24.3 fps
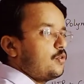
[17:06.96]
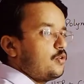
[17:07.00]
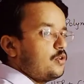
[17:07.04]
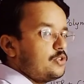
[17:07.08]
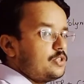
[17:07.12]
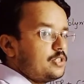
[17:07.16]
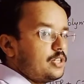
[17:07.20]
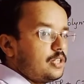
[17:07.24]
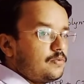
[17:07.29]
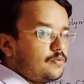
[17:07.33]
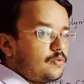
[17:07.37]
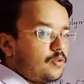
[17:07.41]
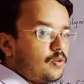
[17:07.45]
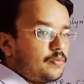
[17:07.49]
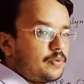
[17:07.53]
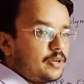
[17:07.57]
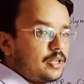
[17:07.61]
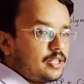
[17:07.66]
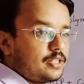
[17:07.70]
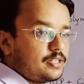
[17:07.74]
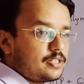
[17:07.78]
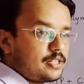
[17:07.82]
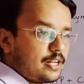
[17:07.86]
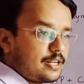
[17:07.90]
ओरिजिनल फॉर्म के
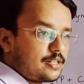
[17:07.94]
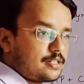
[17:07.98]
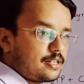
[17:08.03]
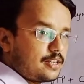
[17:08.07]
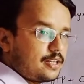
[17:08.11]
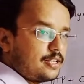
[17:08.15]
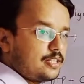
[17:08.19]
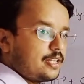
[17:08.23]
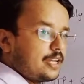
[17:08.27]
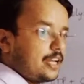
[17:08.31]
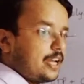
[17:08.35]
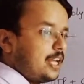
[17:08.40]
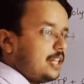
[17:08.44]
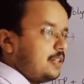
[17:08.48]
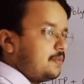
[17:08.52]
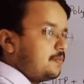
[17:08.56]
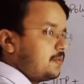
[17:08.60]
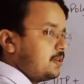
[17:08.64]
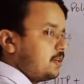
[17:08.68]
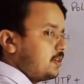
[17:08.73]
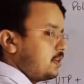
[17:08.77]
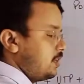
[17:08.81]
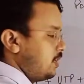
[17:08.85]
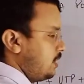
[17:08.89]
अंदर स्ट्रक्चर के अंदर हेल्प
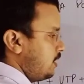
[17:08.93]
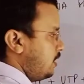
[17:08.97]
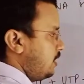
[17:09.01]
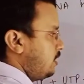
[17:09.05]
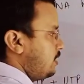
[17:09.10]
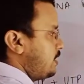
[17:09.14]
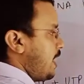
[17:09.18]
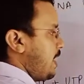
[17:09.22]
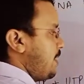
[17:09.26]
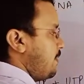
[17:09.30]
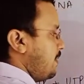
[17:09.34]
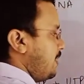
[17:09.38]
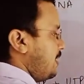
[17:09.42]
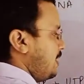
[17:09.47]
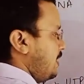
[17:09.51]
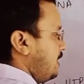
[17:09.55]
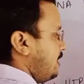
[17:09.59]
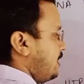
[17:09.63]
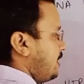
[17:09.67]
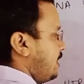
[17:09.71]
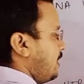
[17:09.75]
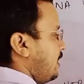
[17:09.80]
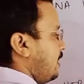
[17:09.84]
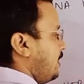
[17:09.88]
कर रहे थे
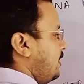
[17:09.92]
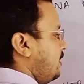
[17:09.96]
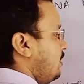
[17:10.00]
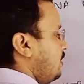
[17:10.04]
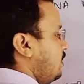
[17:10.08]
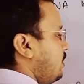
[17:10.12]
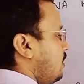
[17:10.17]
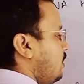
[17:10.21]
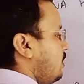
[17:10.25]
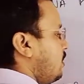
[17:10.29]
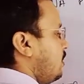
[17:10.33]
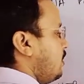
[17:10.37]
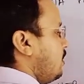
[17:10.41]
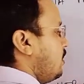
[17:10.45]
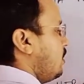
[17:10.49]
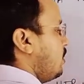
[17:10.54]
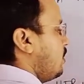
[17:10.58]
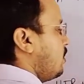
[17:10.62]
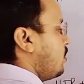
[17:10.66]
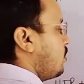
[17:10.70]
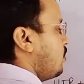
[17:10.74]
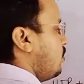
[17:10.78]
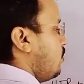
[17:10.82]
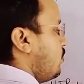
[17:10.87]
डाइवेलेंट आयरन
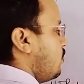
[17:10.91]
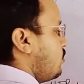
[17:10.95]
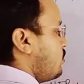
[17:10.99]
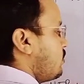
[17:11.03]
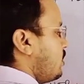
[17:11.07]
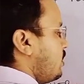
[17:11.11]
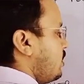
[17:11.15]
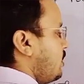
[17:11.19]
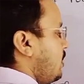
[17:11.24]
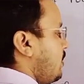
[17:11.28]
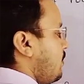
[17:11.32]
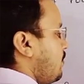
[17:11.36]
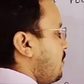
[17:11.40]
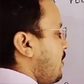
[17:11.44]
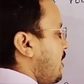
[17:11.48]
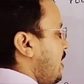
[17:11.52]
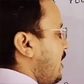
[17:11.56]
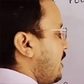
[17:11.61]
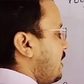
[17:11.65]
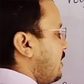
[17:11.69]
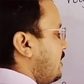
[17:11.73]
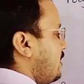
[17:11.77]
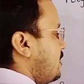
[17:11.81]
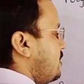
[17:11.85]
कौन से थे
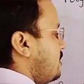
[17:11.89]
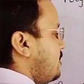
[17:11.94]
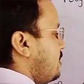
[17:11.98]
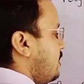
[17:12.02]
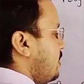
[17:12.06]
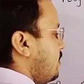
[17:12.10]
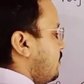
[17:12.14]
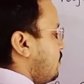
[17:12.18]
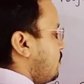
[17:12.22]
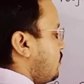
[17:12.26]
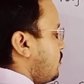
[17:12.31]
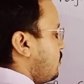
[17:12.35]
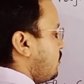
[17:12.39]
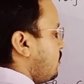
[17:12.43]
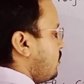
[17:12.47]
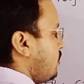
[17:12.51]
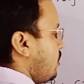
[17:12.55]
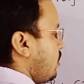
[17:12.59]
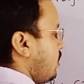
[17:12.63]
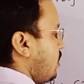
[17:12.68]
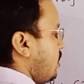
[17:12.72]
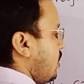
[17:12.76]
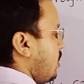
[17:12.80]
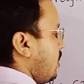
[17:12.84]
मैग्नीशियम
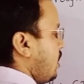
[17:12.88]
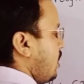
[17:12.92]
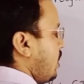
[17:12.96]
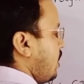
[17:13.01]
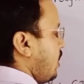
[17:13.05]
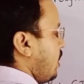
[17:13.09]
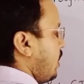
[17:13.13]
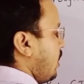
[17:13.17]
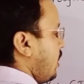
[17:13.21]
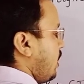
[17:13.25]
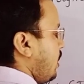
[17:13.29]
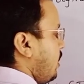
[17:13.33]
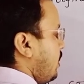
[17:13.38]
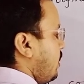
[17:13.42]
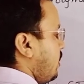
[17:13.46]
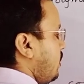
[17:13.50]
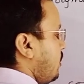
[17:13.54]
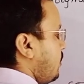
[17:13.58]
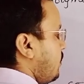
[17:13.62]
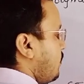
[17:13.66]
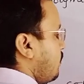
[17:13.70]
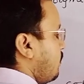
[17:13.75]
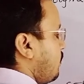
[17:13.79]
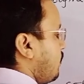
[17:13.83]

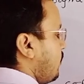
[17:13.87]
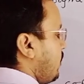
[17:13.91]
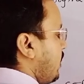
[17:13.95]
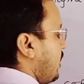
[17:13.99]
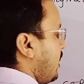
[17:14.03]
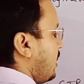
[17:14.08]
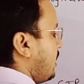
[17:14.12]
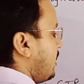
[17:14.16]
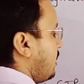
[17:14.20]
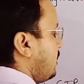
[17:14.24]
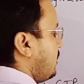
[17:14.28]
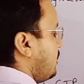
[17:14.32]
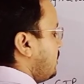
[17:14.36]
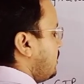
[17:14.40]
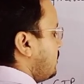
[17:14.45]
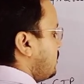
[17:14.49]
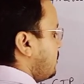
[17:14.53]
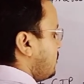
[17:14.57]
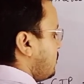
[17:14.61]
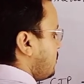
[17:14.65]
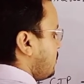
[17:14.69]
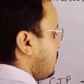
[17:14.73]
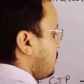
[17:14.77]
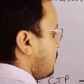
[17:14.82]
एंड
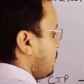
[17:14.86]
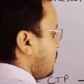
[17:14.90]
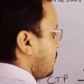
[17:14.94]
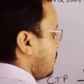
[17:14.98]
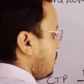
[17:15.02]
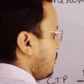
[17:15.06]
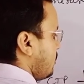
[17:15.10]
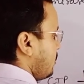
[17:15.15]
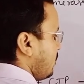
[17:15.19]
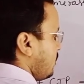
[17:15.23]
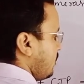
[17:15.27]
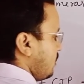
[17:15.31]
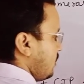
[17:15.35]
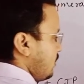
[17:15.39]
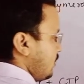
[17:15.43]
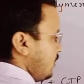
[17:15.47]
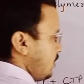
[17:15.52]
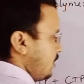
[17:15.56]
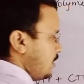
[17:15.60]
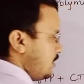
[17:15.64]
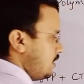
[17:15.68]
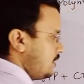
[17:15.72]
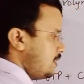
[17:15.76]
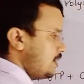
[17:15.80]
मैग्नीज
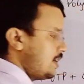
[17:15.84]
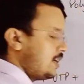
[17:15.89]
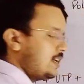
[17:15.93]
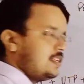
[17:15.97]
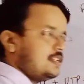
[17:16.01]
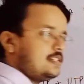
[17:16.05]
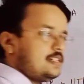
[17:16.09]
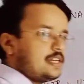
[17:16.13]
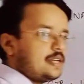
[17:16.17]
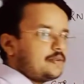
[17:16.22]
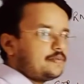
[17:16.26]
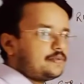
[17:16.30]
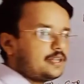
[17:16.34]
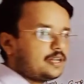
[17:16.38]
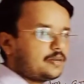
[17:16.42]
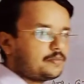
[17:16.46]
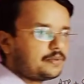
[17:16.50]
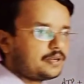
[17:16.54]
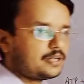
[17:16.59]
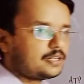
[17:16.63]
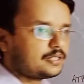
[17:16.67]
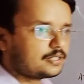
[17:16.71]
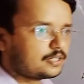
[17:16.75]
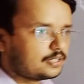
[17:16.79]
ये एंजाइम टेक
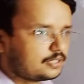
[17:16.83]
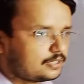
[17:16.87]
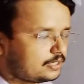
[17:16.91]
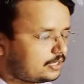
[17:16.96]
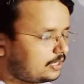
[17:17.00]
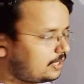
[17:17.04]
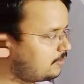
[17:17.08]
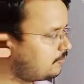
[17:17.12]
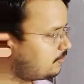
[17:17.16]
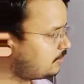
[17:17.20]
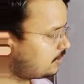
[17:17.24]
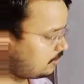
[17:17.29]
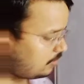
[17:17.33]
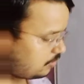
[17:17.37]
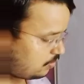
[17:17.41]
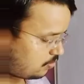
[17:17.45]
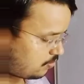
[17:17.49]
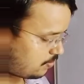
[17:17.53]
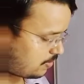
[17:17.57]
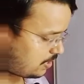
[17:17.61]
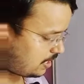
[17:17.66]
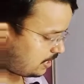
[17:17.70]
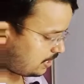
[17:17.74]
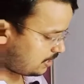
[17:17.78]
पार्ट करते हैं मतलब
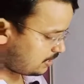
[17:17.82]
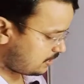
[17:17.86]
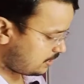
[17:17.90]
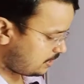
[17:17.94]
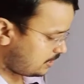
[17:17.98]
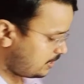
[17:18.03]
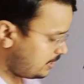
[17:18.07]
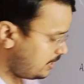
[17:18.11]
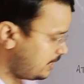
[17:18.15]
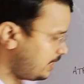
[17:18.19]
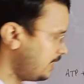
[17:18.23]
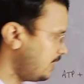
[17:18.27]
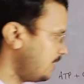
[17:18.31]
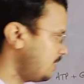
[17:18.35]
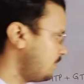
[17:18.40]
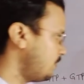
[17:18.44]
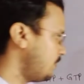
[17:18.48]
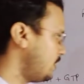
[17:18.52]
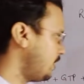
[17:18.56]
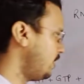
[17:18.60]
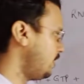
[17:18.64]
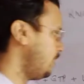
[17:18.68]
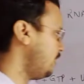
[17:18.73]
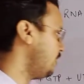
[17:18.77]
दोबारा से रिगेन
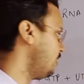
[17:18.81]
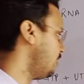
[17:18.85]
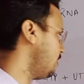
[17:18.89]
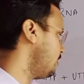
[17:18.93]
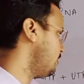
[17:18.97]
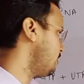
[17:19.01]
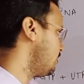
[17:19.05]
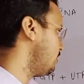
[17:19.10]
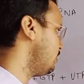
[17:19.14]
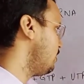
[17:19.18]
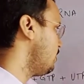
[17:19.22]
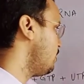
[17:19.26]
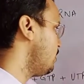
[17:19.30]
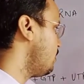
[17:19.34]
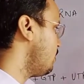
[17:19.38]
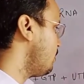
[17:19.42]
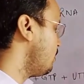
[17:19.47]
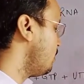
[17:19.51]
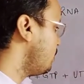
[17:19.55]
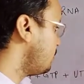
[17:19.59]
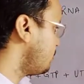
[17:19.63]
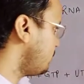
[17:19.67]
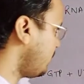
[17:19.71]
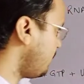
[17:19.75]
करने के लिए
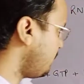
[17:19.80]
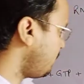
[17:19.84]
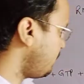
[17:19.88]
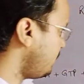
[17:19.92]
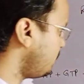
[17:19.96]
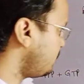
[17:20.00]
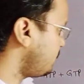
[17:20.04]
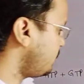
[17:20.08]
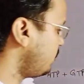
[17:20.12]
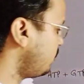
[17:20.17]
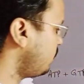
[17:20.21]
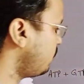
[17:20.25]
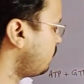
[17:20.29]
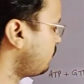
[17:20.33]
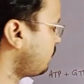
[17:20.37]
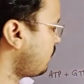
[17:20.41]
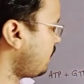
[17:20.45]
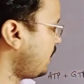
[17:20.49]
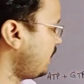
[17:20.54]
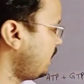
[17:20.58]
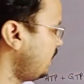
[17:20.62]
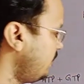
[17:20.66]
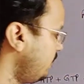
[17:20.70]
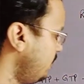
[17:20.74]
सेपरेशन ऑफ
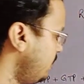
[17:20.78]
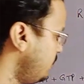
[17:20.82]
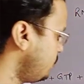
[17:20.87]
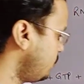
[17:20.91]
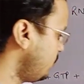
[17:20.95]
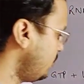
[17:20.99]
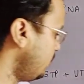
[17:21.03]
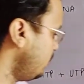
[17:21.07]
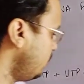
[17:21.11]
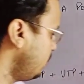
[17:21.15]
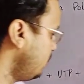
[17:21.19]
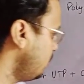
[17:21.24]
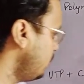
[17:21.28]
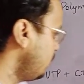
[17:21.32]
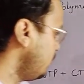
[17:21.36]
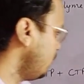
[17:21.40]
आर एन चैन